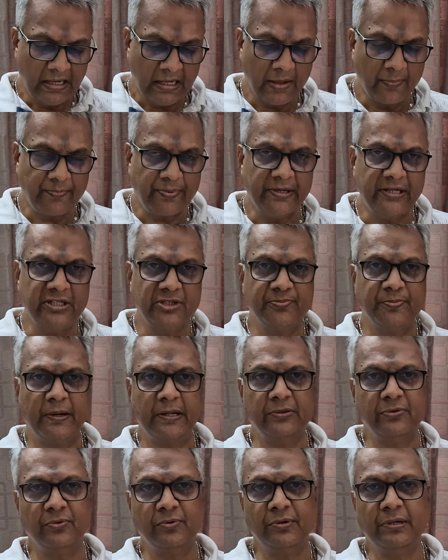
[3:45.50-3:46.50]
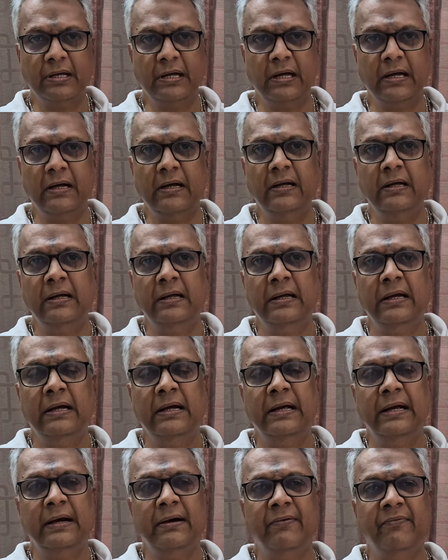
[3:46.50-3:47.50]
கம்பெனிஸ் பார்த்தோன்னா
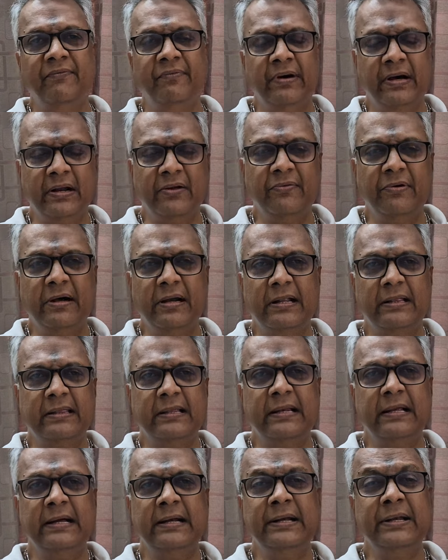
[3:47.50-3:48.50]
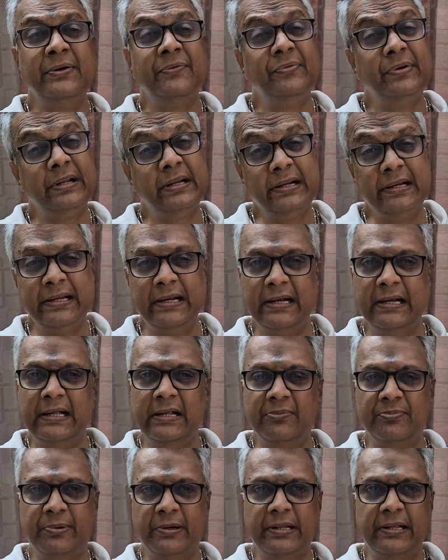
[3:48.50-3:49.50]
வர வாரத்தில் டிவிடன்
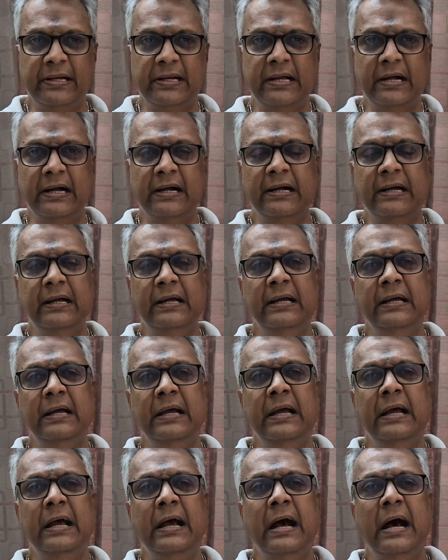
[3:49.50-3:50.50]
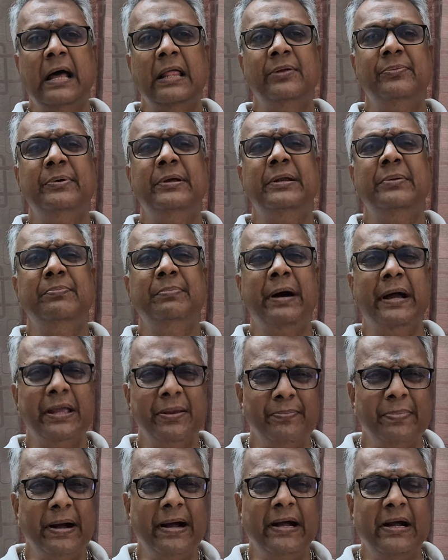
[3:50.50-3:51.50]
டிக்ளேர் பண்ணியிருக்காங்க அதே மாதிரி
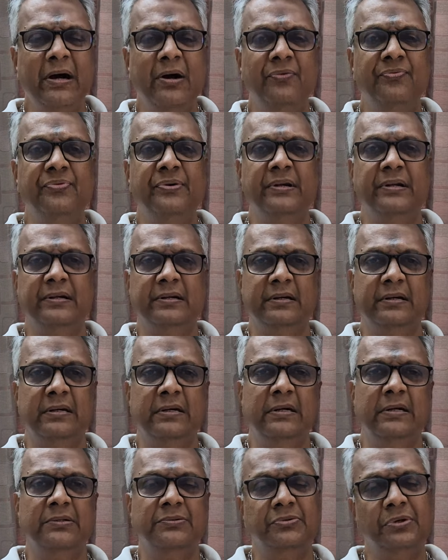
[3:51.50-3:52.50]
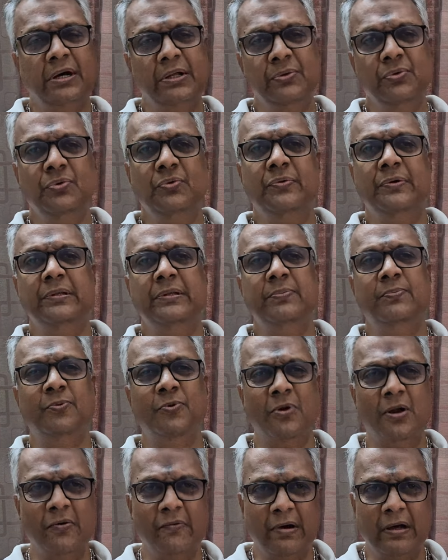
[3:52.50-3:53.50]
பைபேக் ஆஃபர் ஸோ அதுவும் வந்து
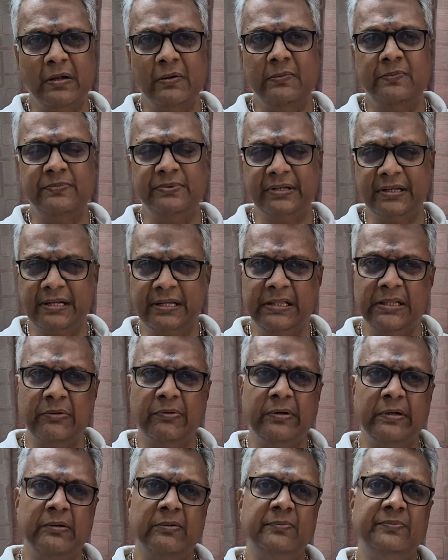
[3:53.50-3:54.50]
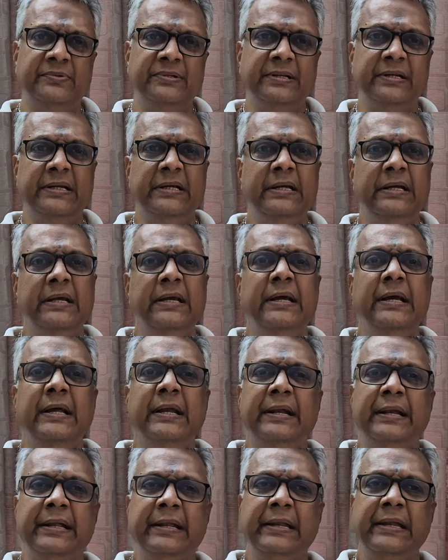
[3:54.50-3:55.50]
போன வாரமும் சரி இந்த வாரமும் சரி
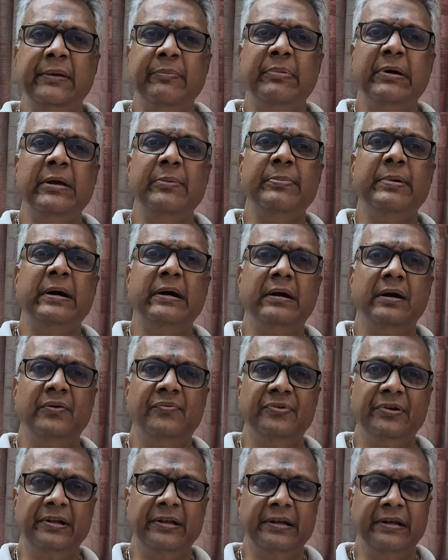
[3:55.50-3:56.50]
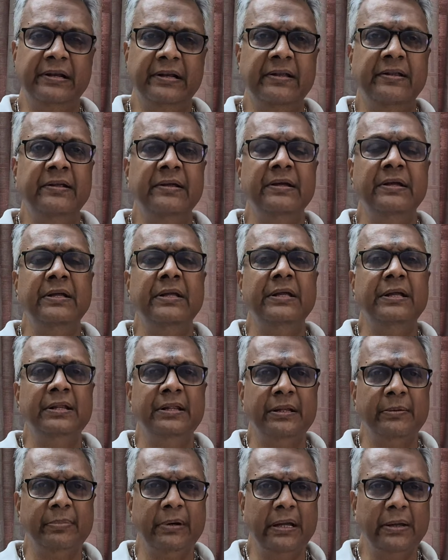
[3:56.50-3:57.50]
நிறைய பைபேக் ஆஃபர் இருக்குது
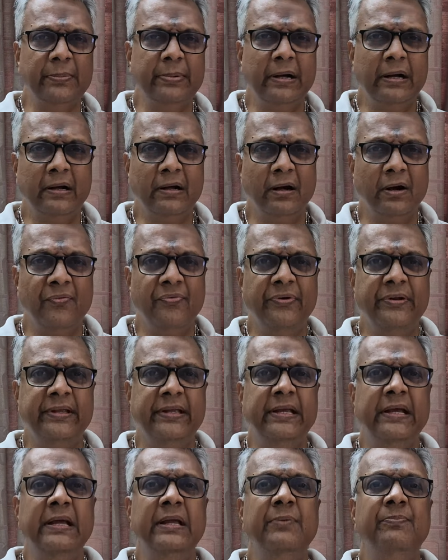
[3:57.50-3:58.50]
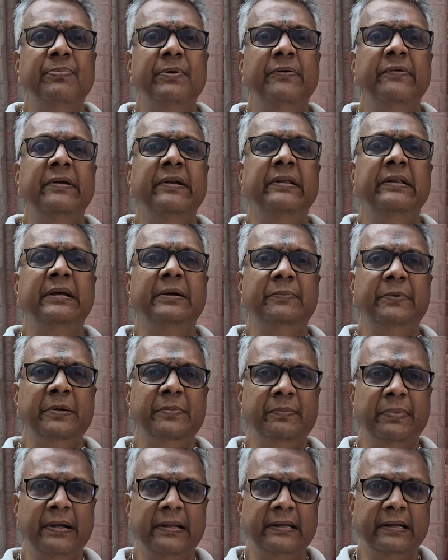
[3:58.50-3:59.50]
இந்த பைபேக் ஆஃபர் ஏன் இப்போ வருது
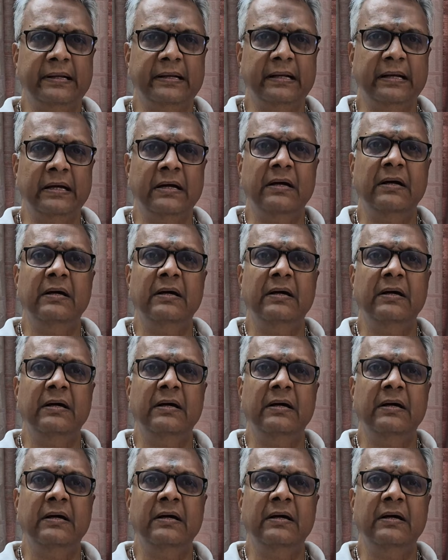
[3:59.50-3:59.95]
அப்படின்னு பார்த்தீங்கன்னா